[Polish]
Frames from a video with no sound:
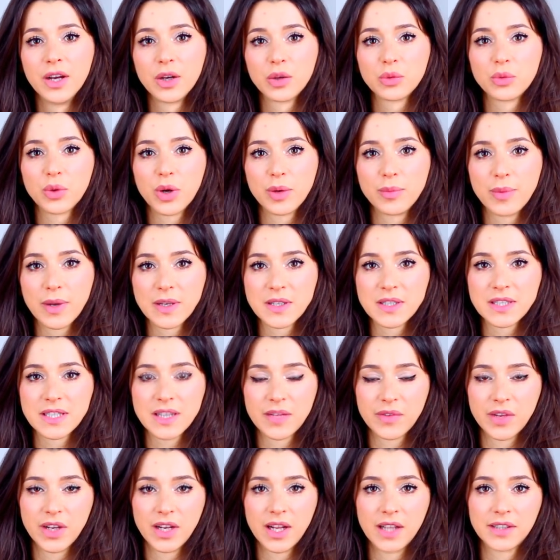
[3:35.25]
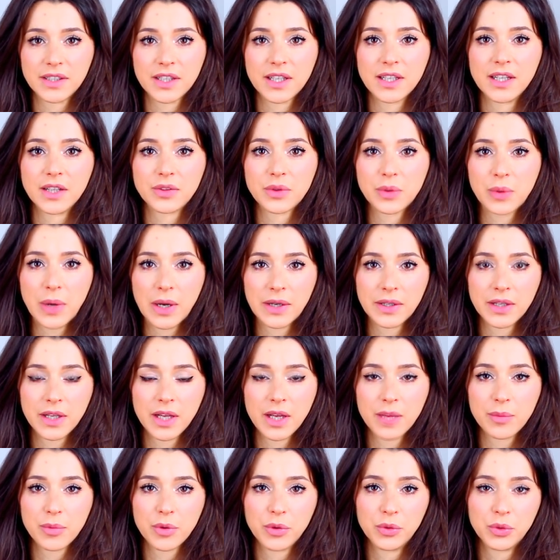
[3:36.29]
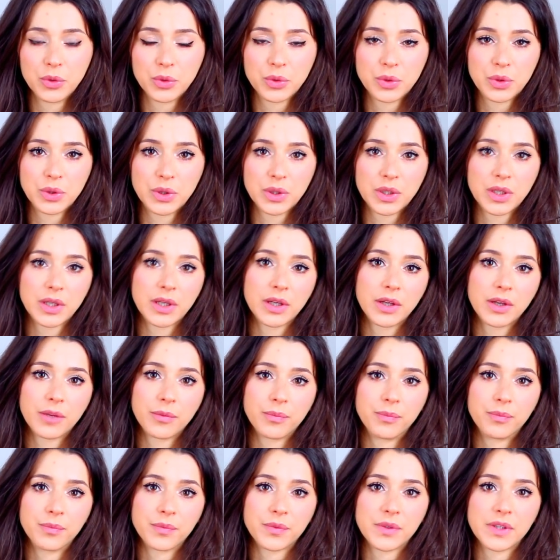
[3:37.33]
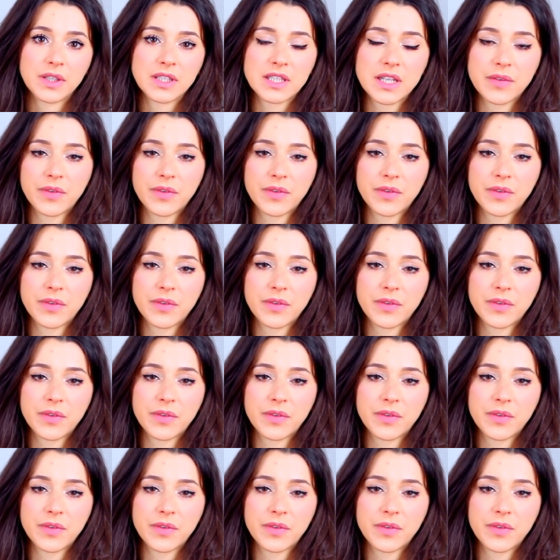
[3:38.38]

która bardzo stawia na takie naturalne produkty mm,